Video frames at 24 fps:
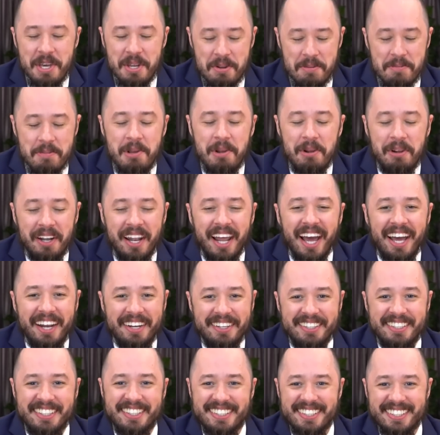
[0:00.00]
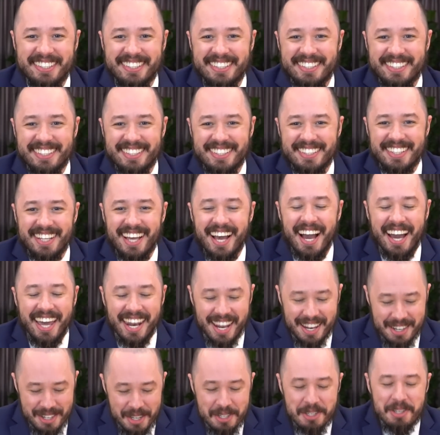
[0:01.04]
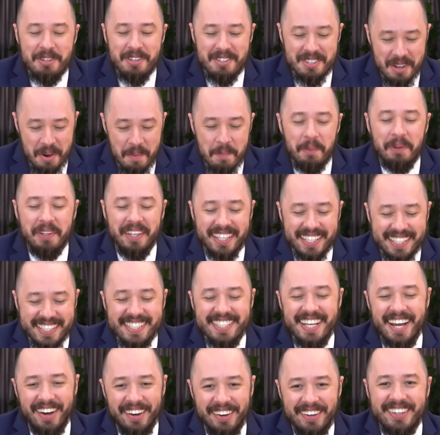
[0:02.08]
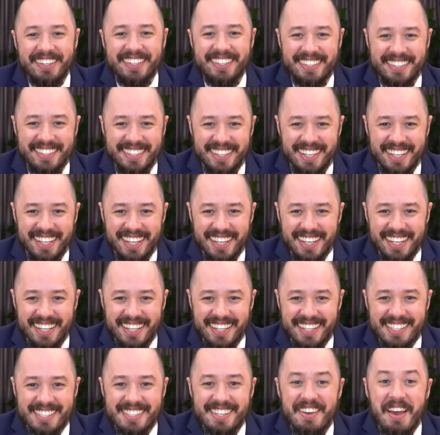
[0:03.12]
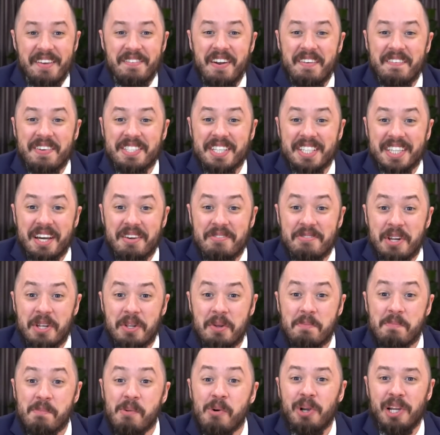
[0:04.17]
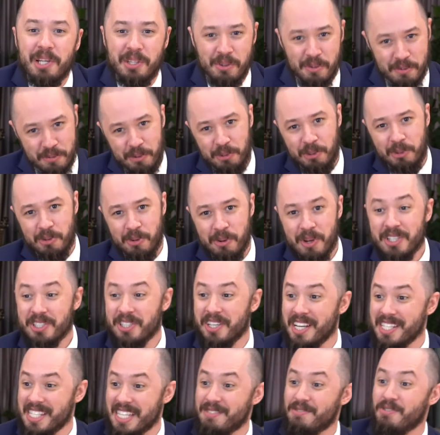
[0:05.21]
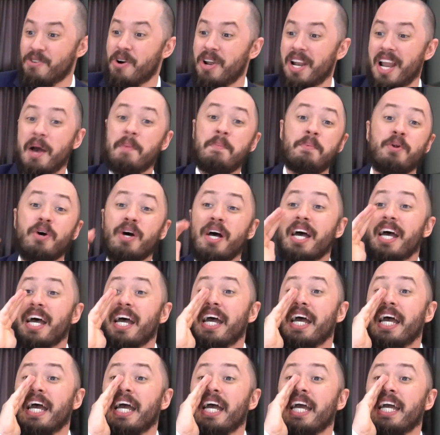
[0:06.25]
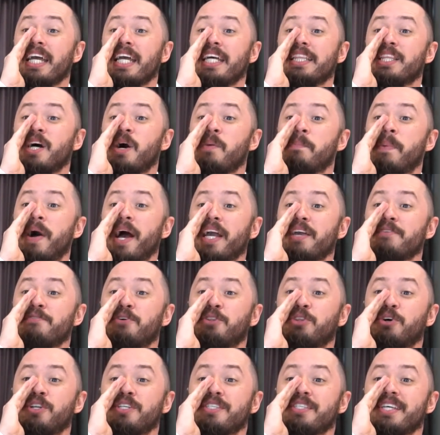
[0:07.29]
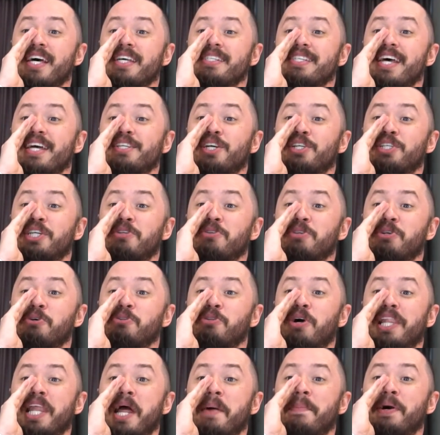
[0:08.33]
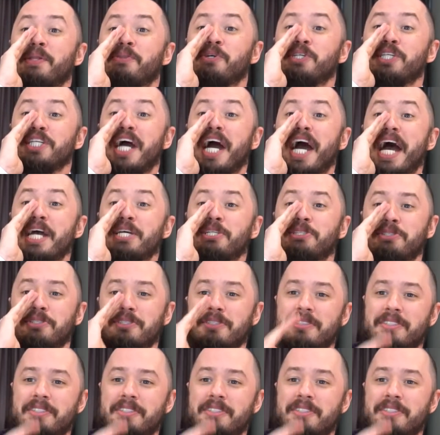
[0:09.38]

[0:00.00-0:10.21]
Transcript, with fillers: no bilionário. Acredite no seu potencial. Isso aí pra mim já tá virando bullying do futuro. As crianças vão olhar pro. E teu pai que votou 17 achando que o dólar ia pra 2 reais?